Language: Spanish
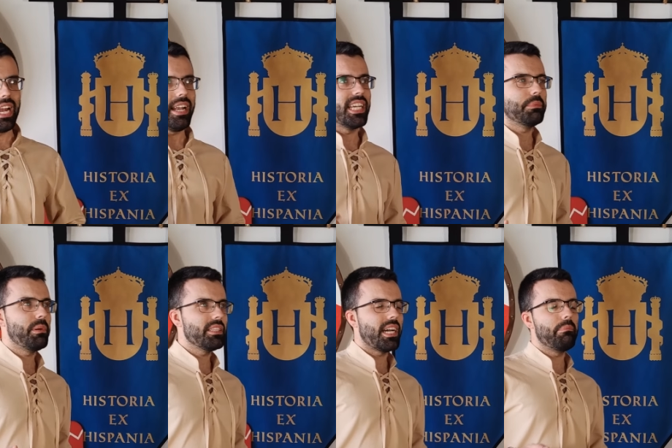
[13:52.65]
la
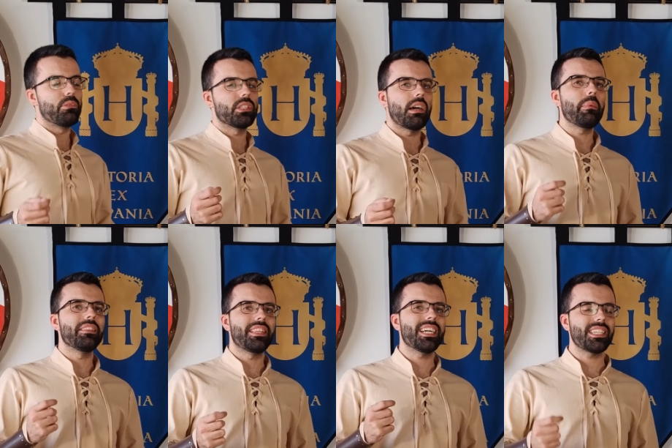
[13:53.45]
espada aportaba
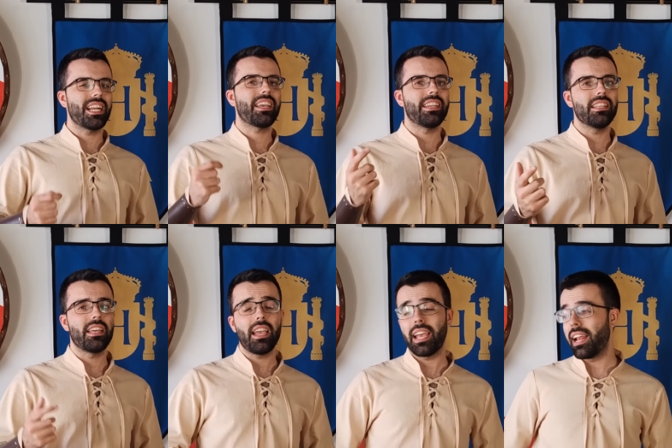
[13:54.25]
ventajas al
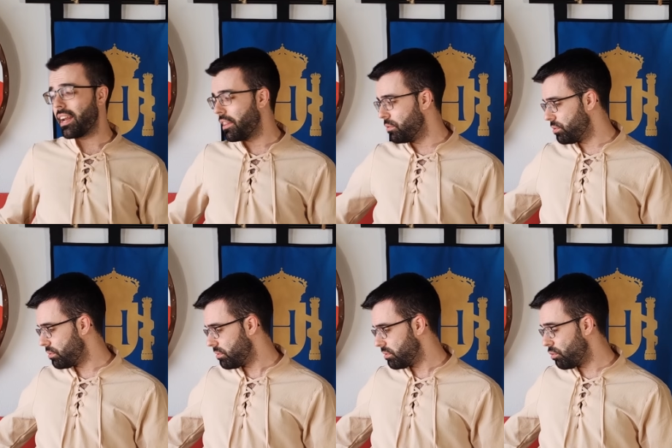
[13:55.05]
jinete que el
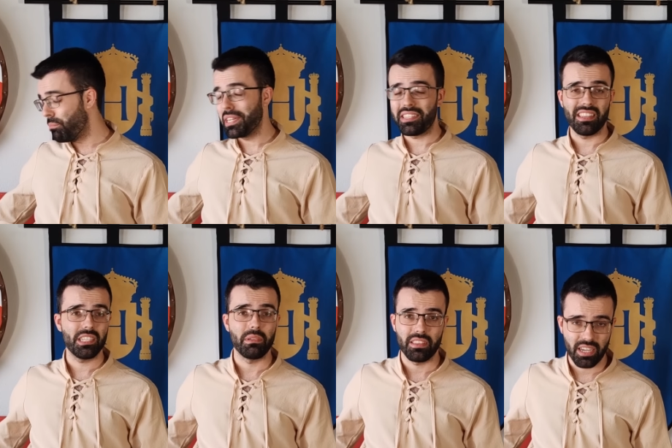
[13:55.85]
gladius convertía en
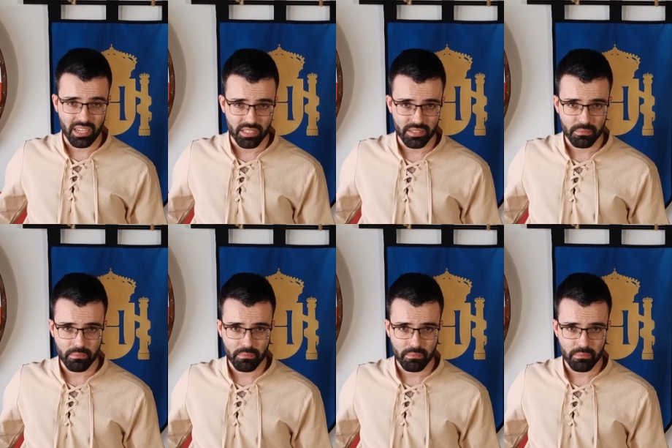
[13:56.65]
desventajas.